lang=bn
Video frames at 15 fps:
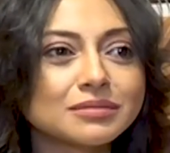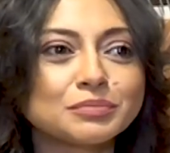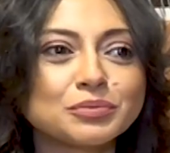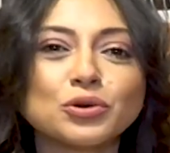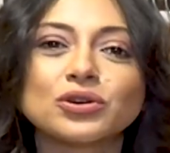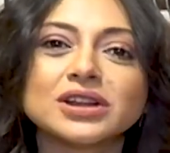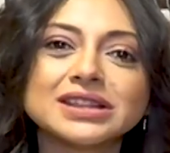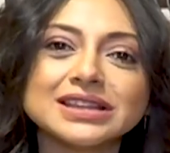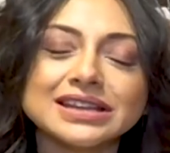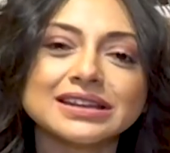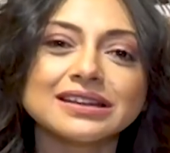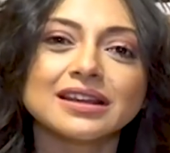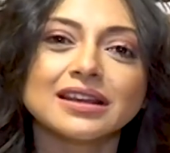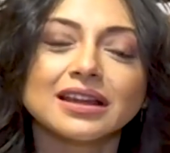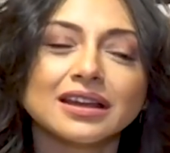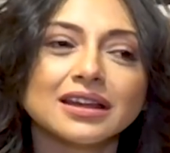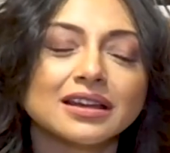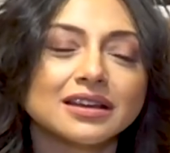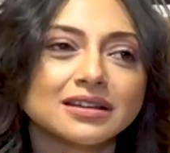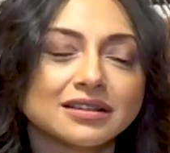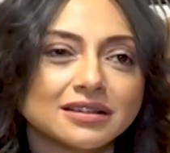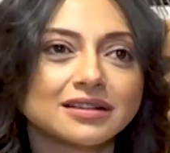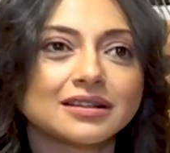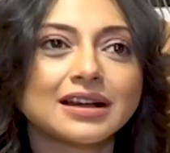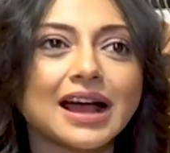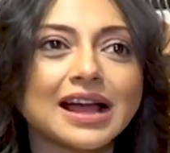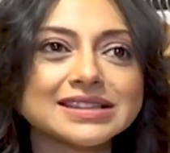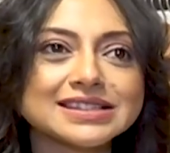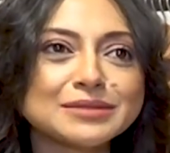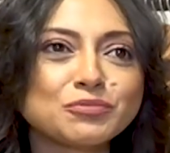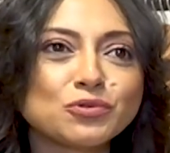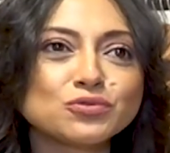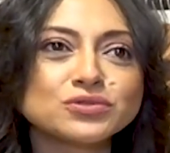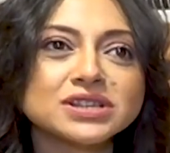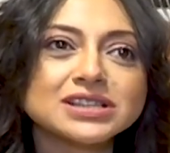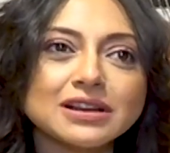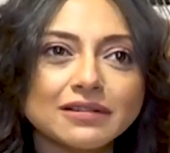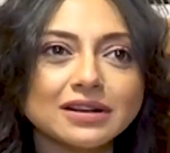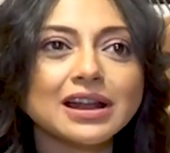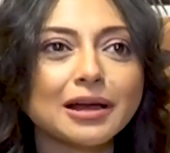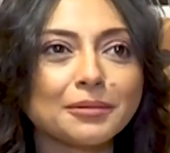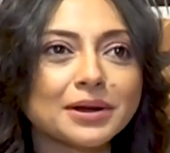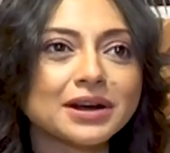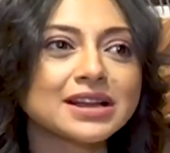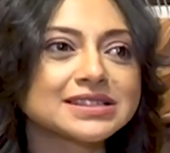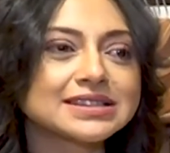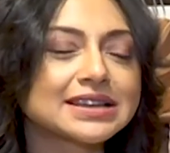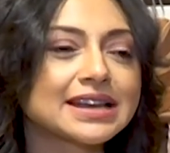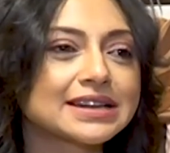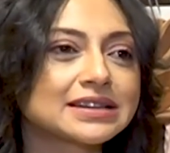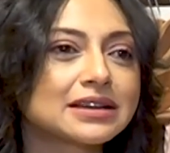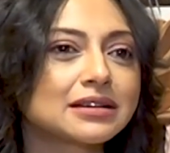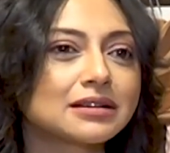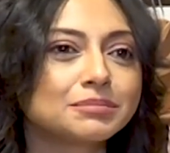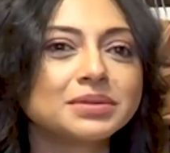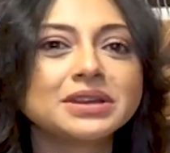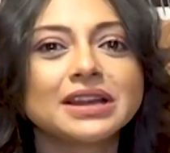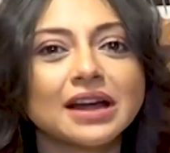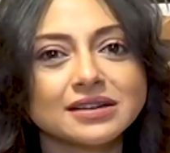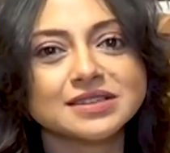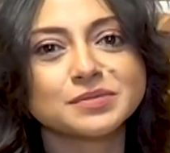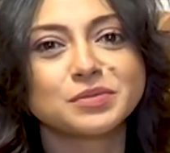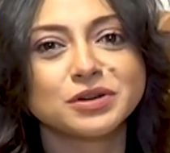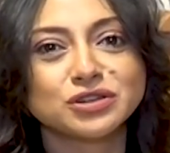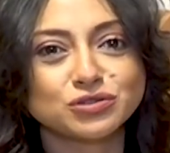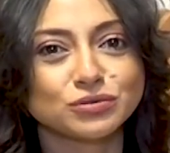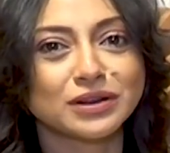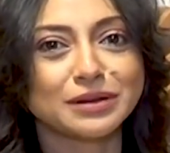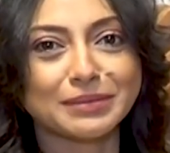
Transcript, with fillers: প্রকৃতির কাছে পৌঁছে যাওয়াটা আমার কাছে একটা বিরাট স্পিরিচুয়াল